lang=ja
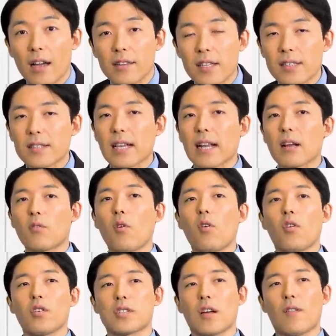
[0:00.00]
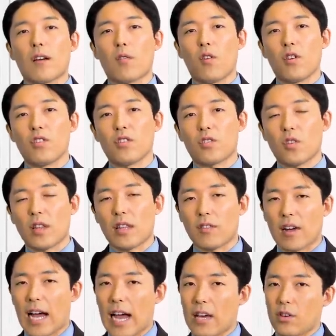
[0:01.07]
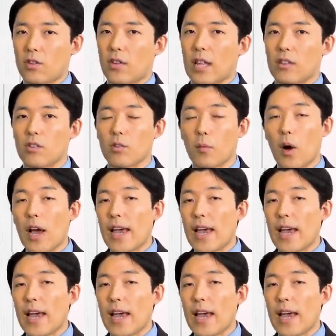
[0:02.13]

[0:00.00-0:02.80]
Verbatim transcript: ですから候補者はこういう人だとかああいう人だというのも